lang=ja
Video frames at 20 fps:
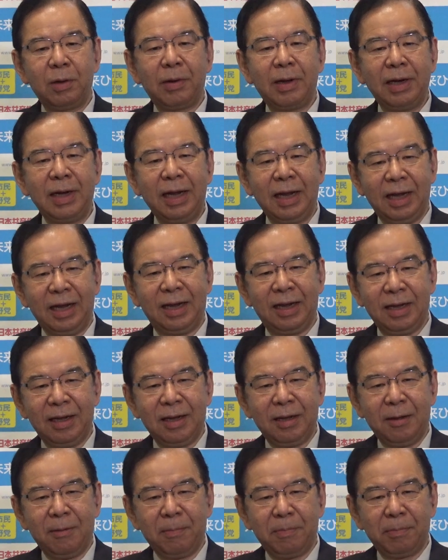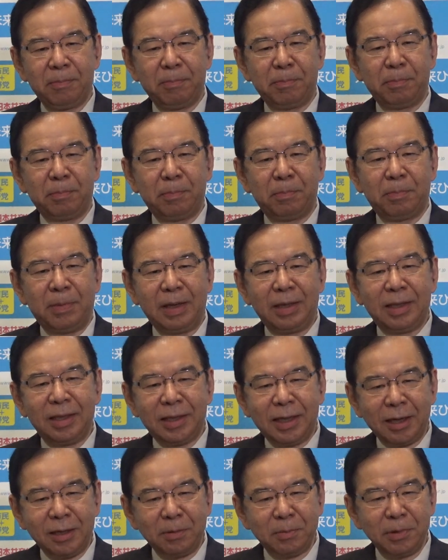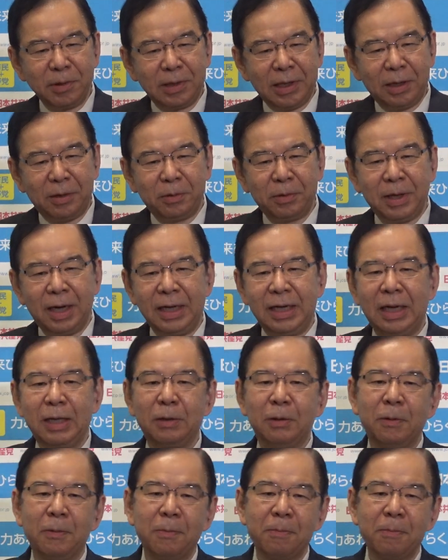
はね、全くもって論外だと。